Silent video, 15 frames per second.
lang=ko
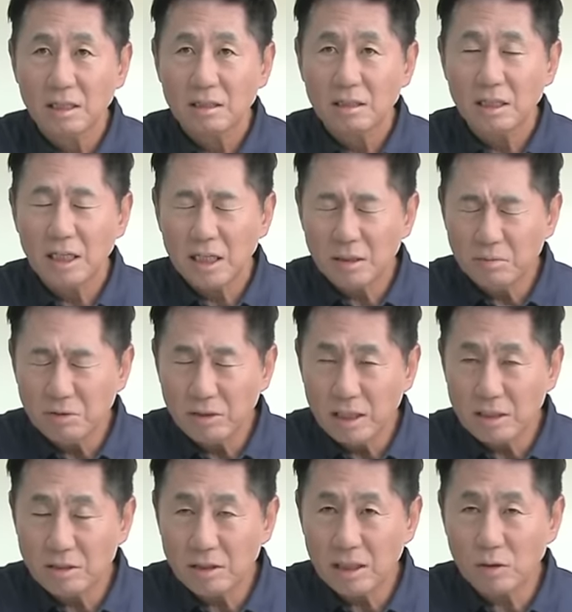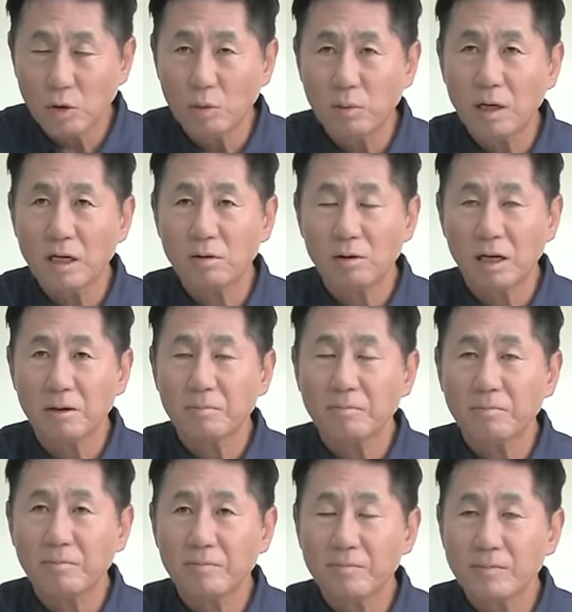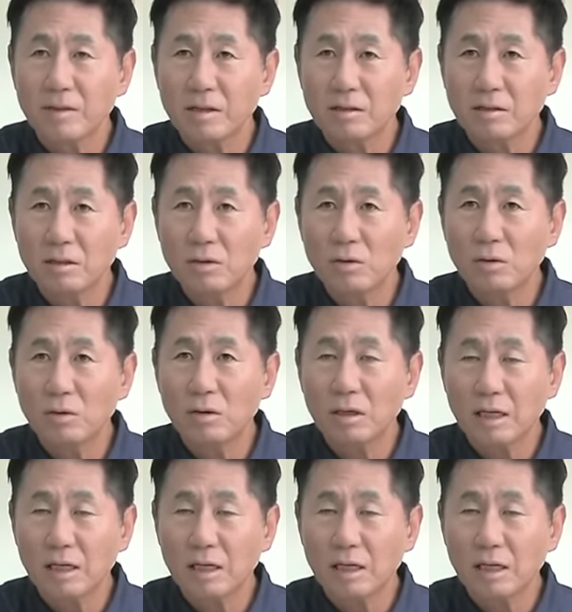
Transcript: 내부에서의 고발과 그리고